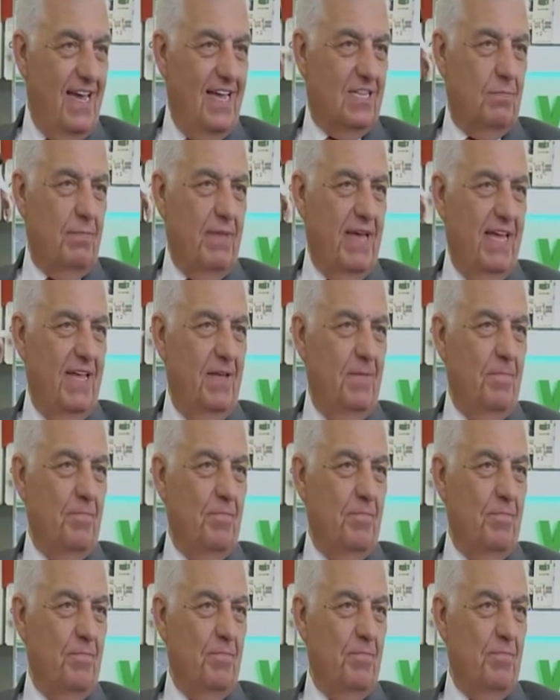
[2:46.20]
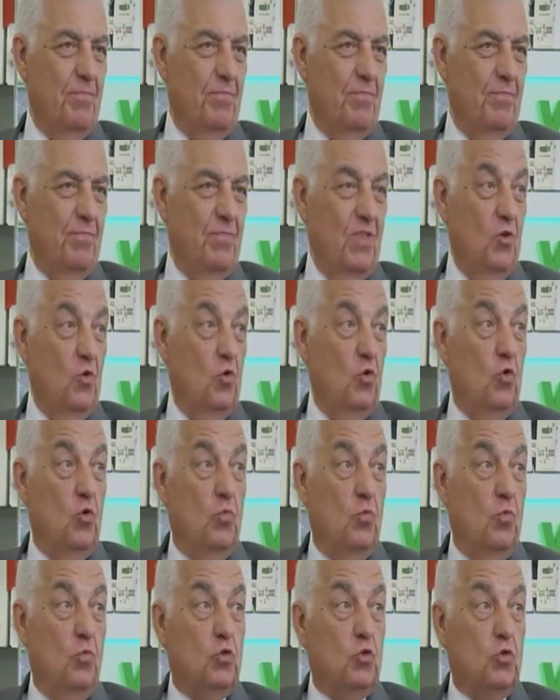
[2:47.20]
etme
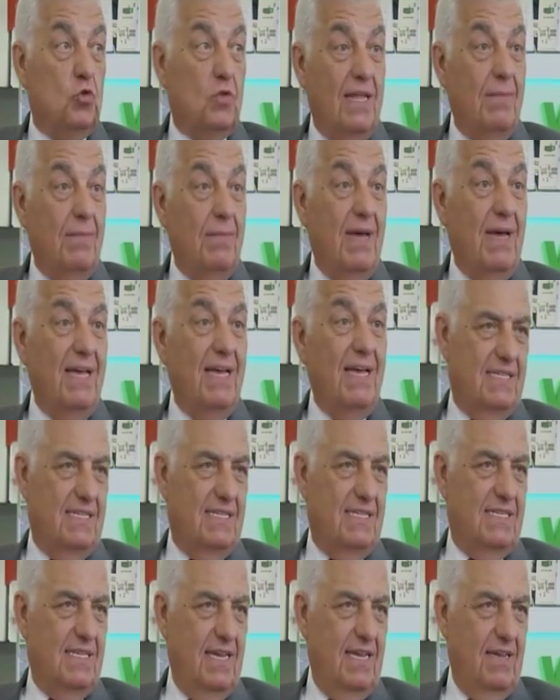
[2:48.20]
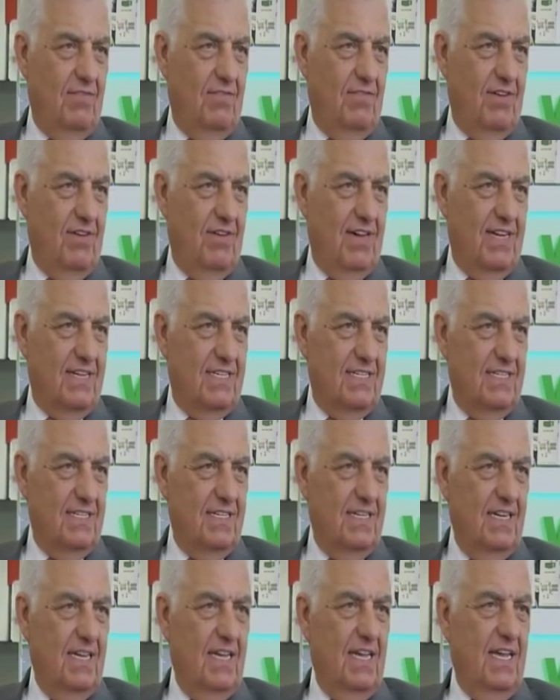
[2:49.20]
umuttan var.
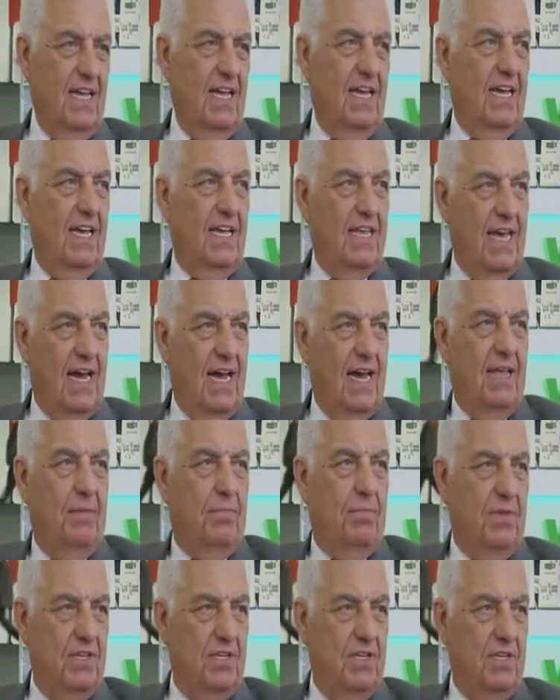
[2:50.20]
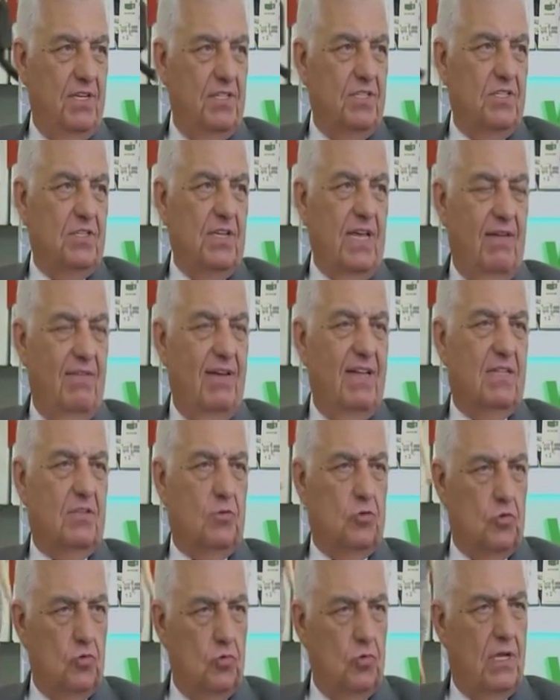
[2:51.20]
Yani biz
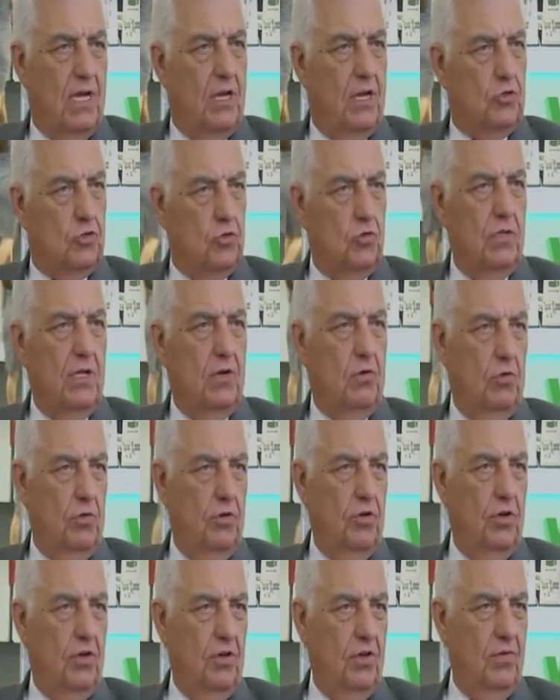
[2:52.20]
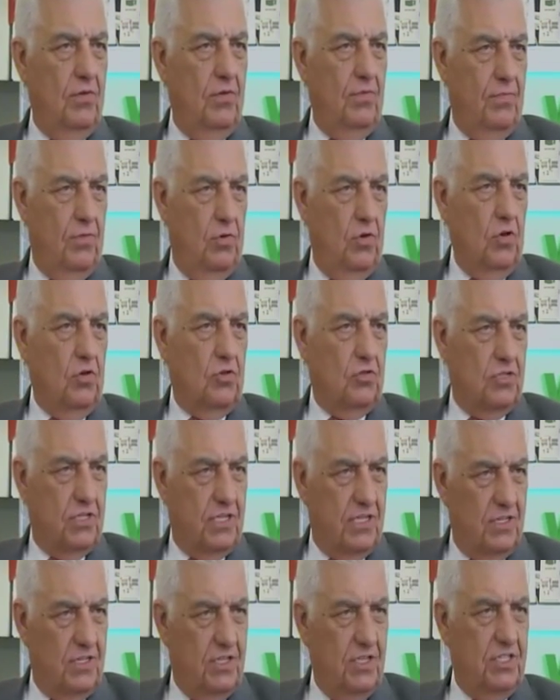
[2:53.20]
evet şunlar şunlar oluyor. Büyük
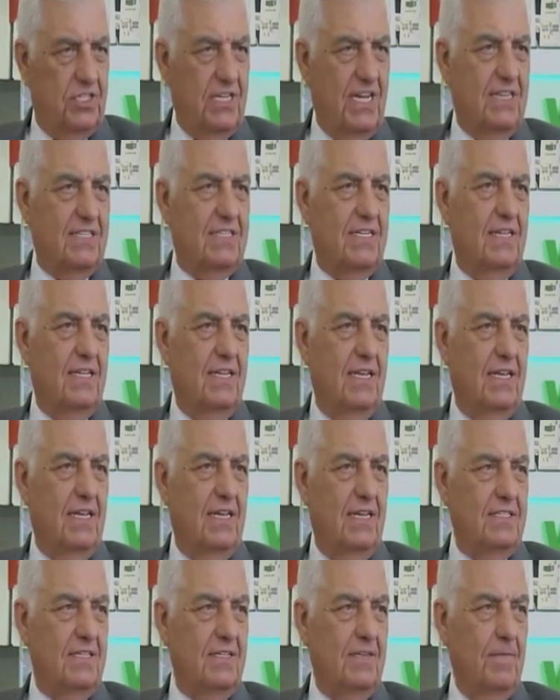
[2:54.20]
sıkıntı içerisindeyiz.